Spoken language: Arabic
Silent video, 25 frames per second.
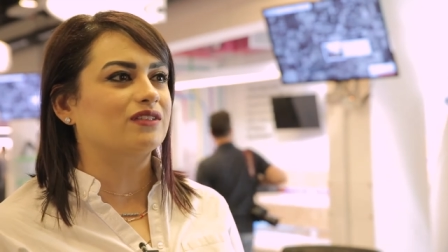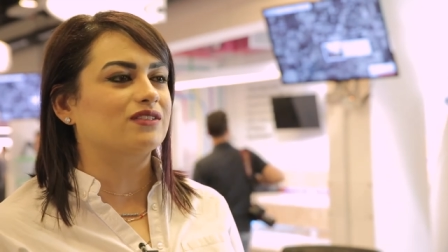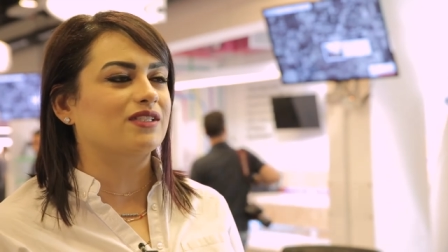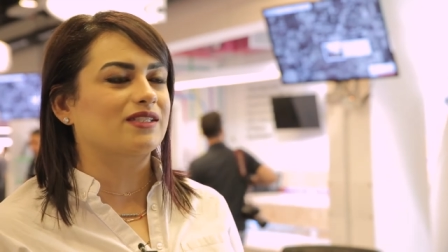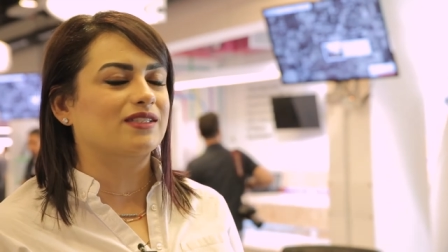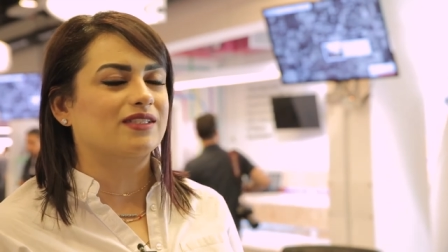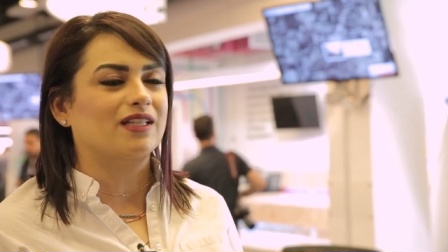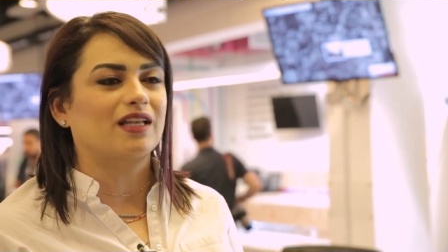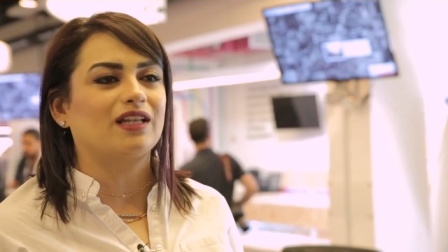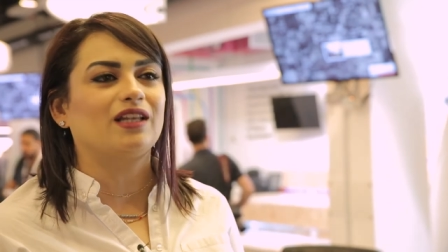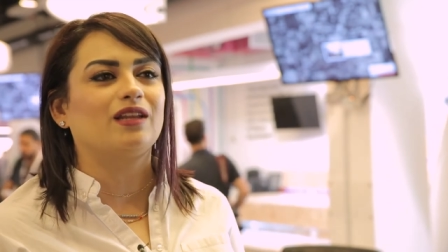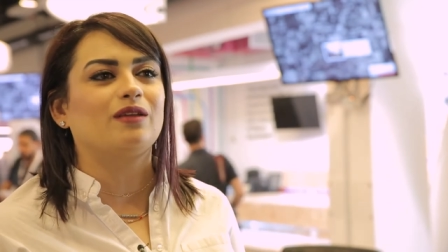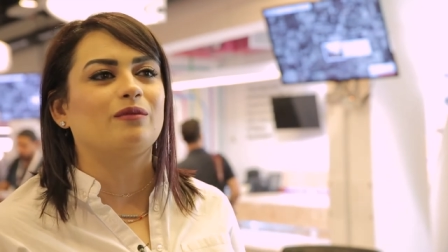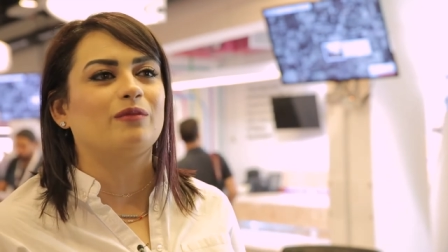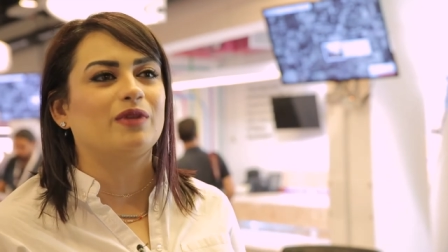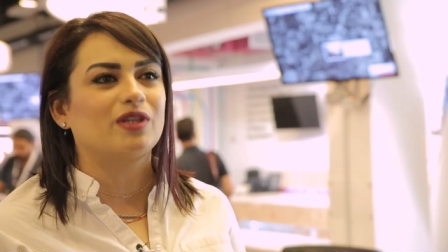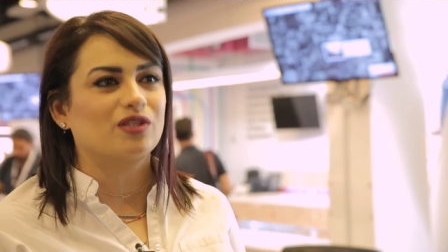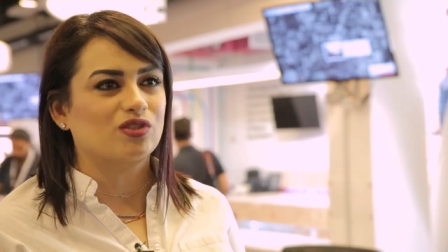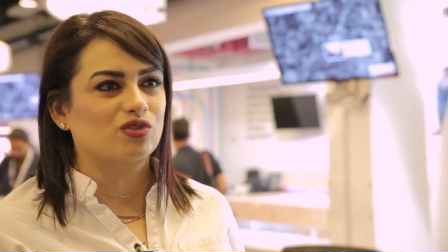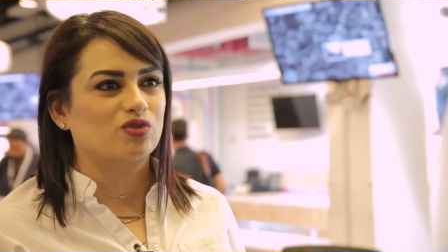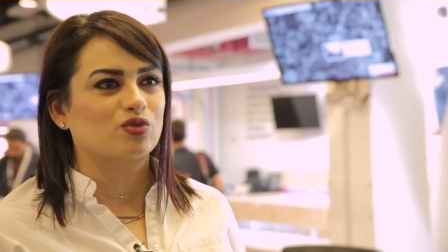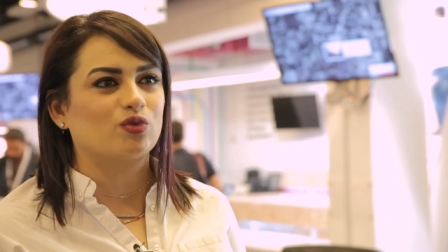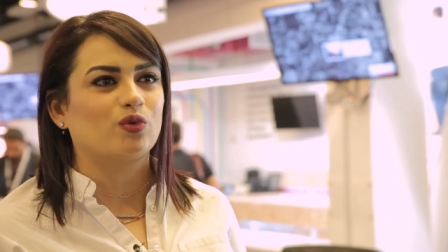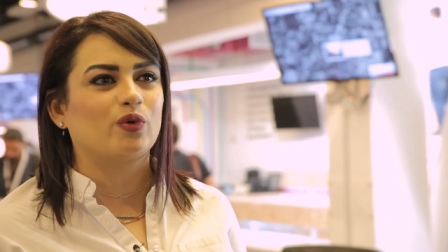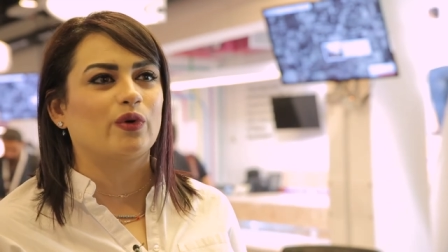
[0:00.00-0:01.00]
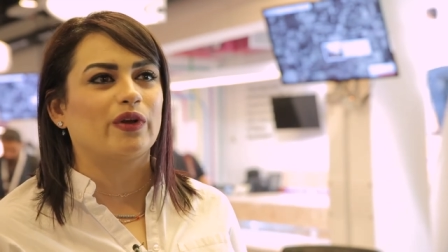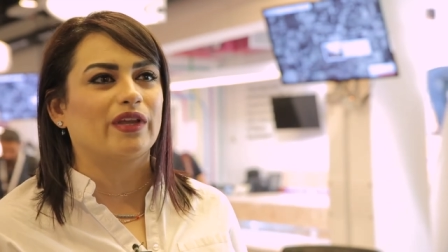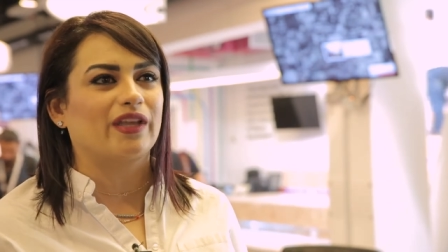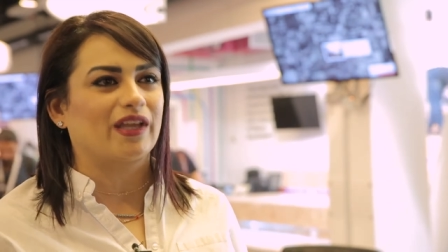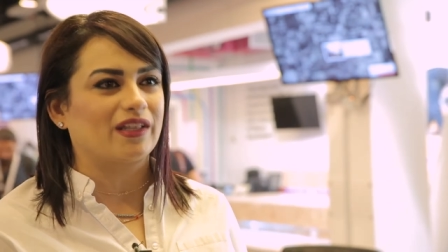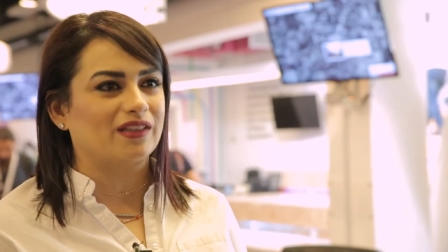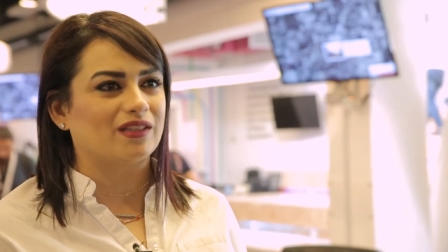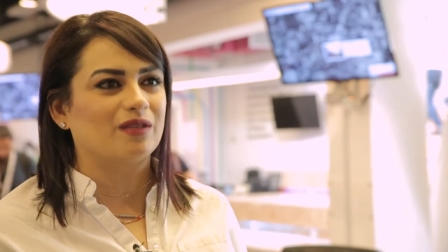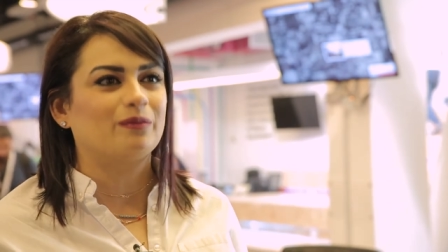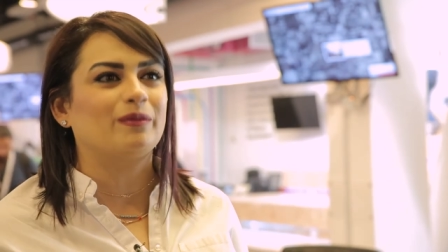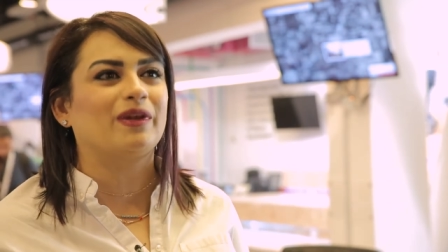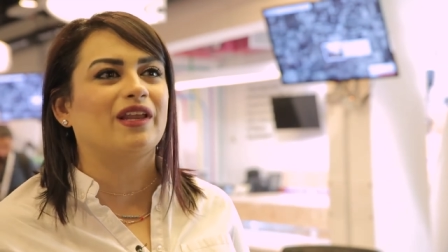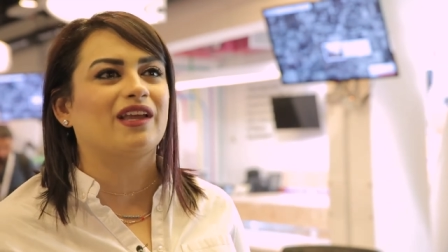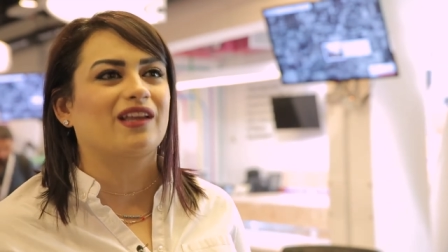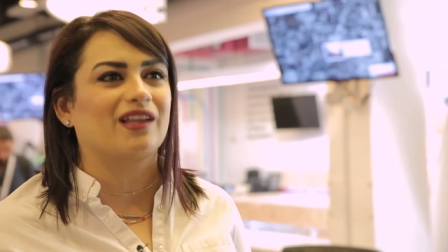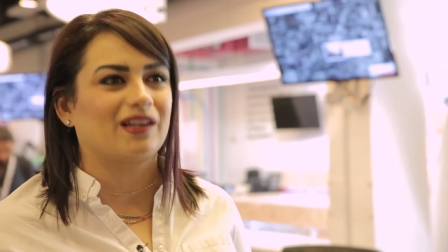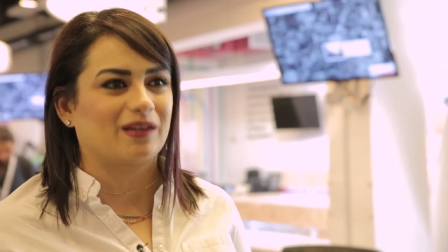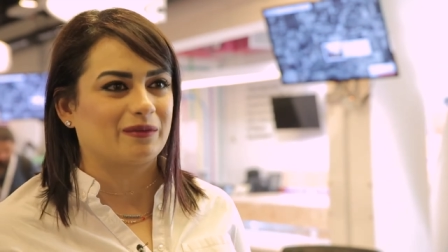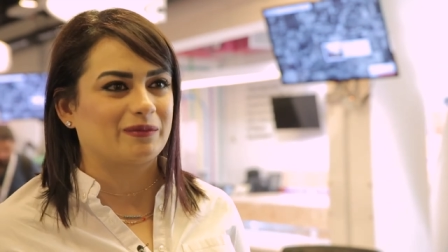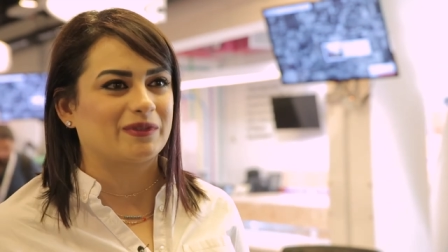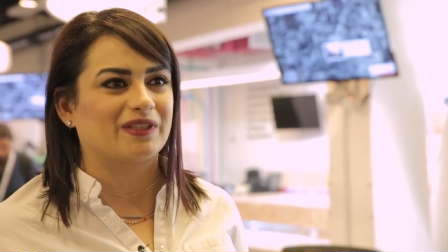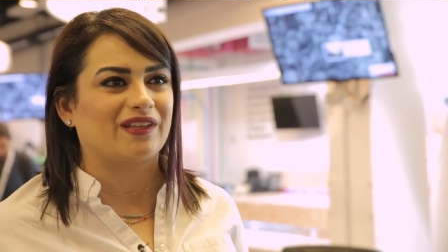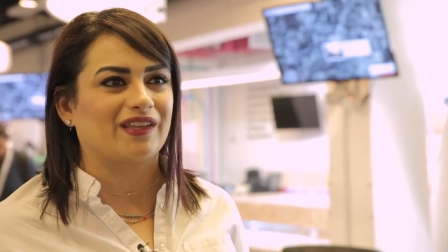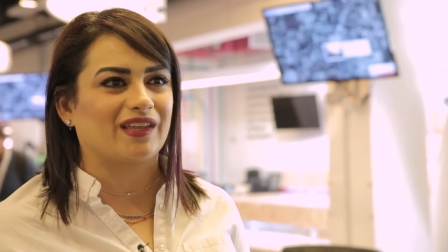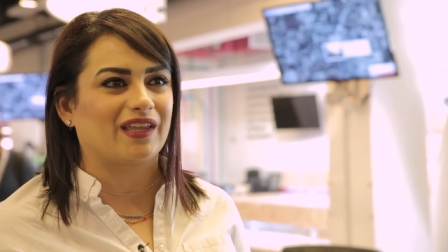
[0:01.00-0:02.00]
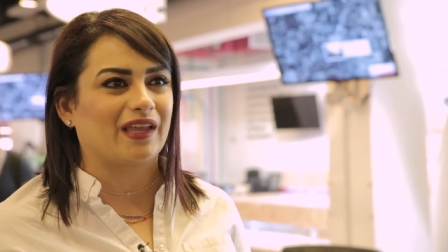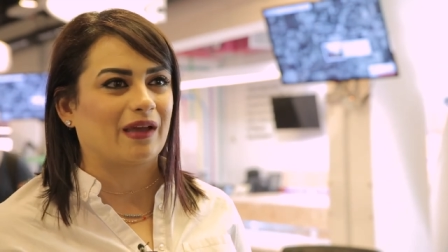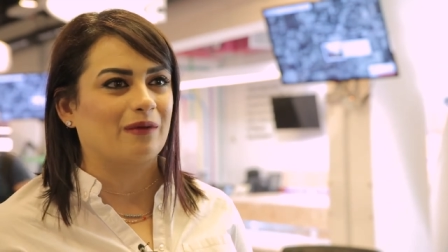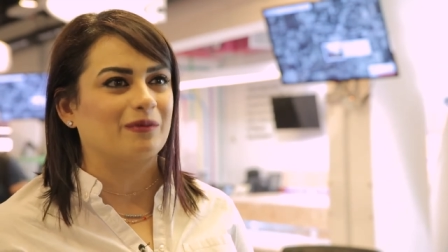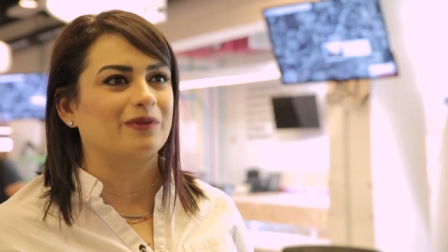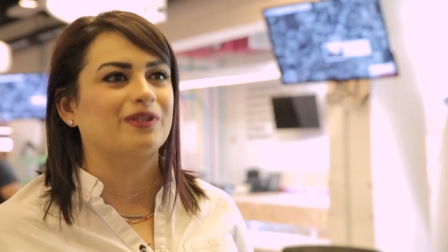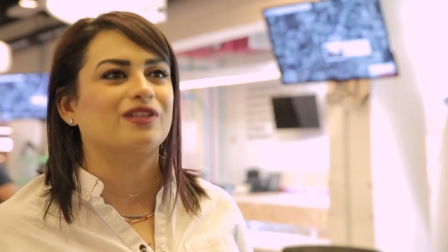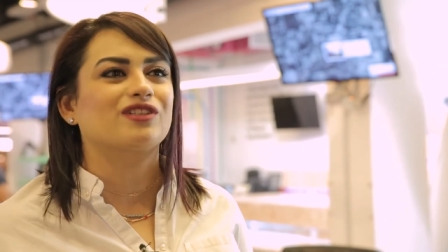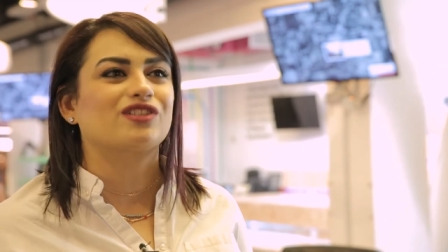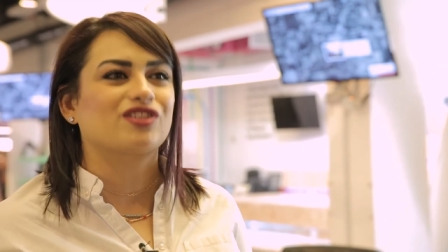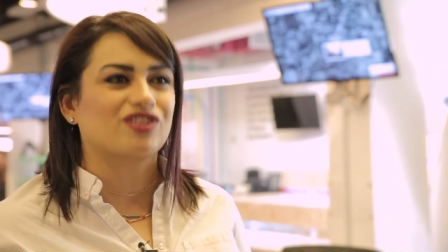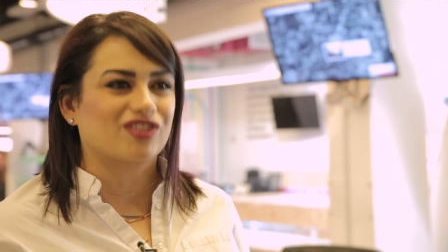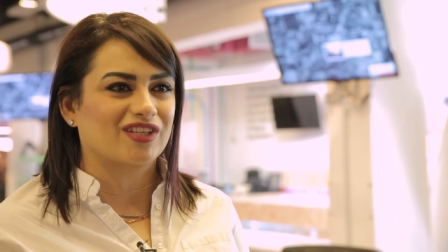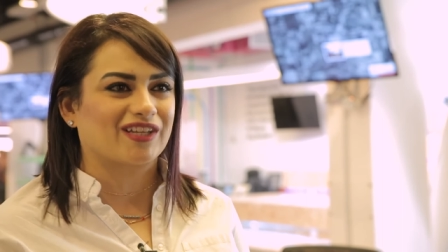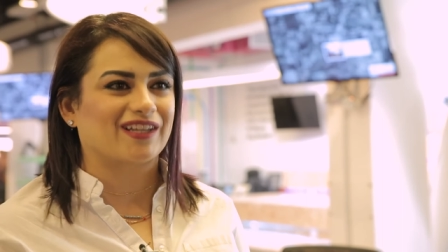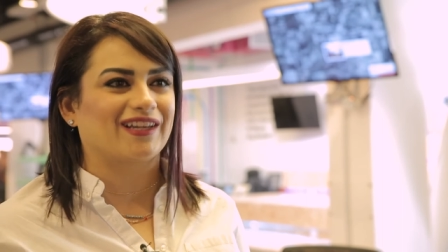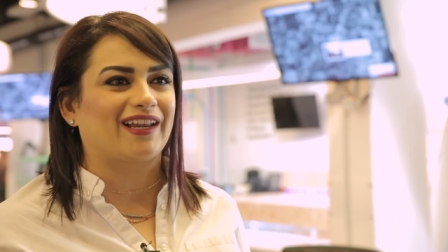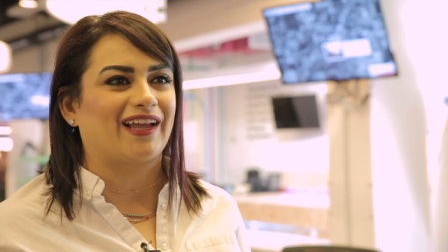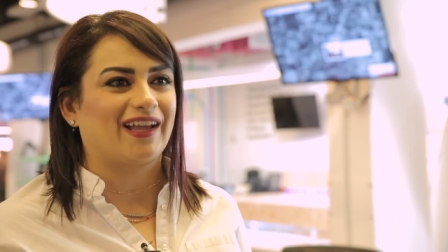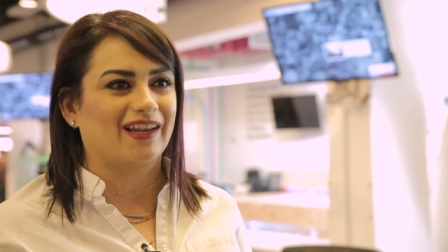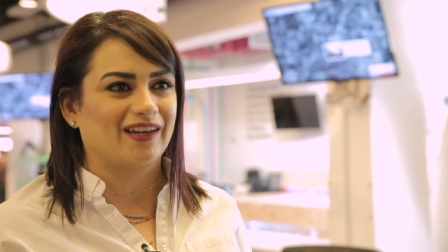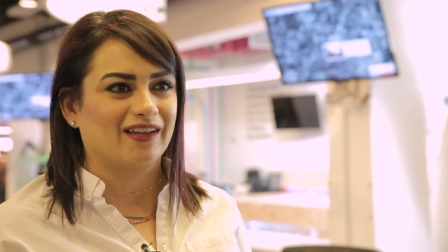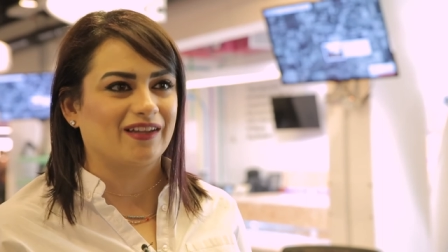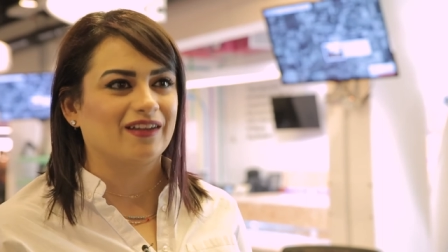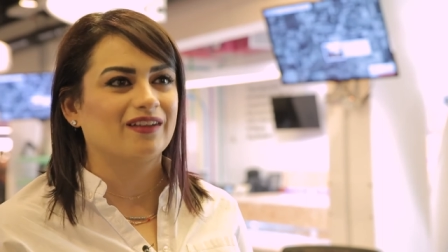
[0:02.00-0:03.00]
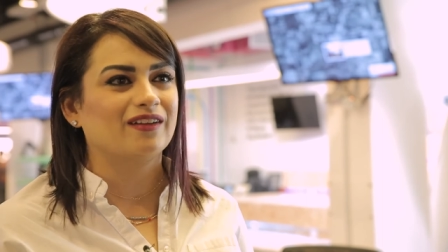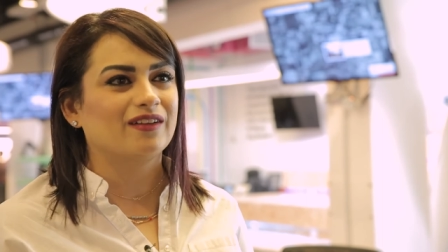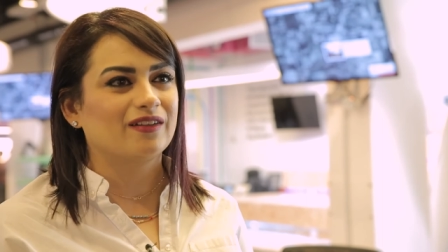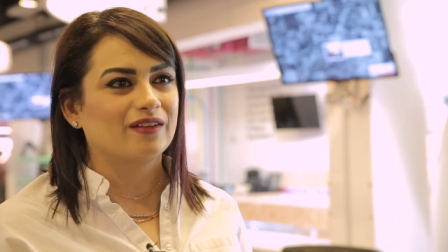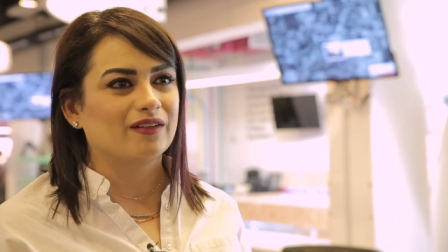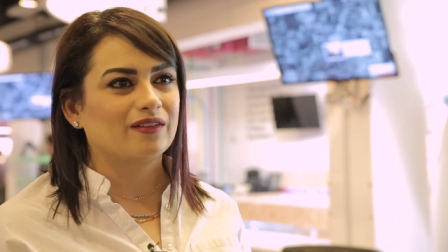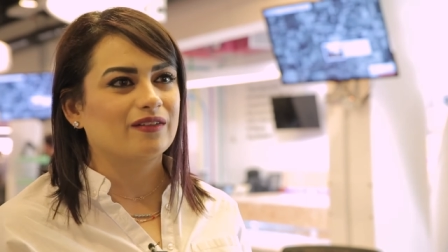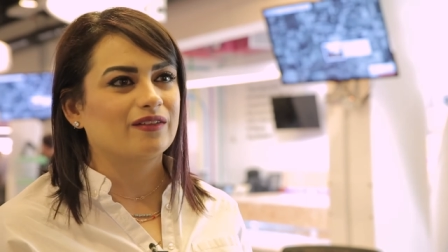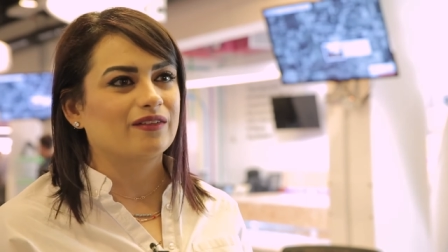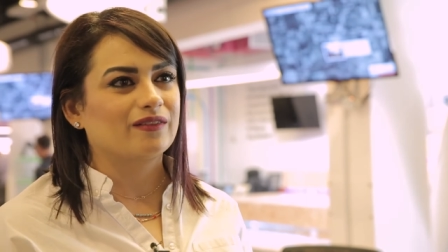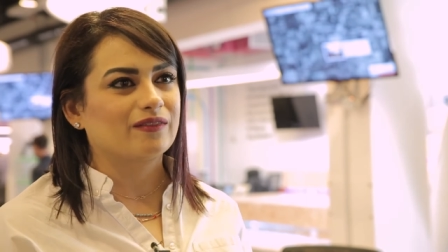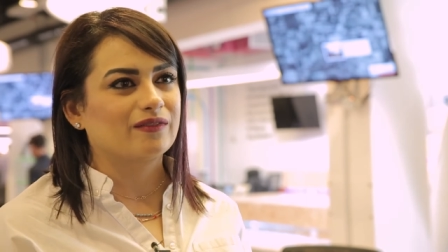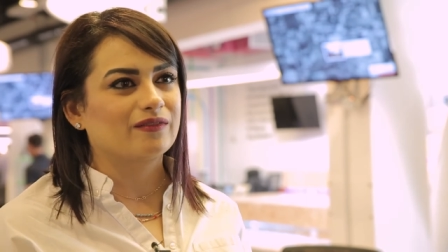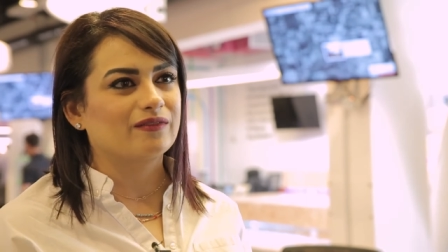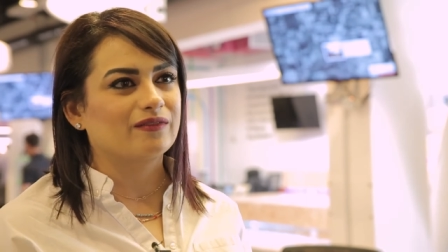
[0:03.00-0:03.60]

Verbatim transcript: تستني من السوق يقدم لك اللي بدك اياه بدك تشتغلي عليه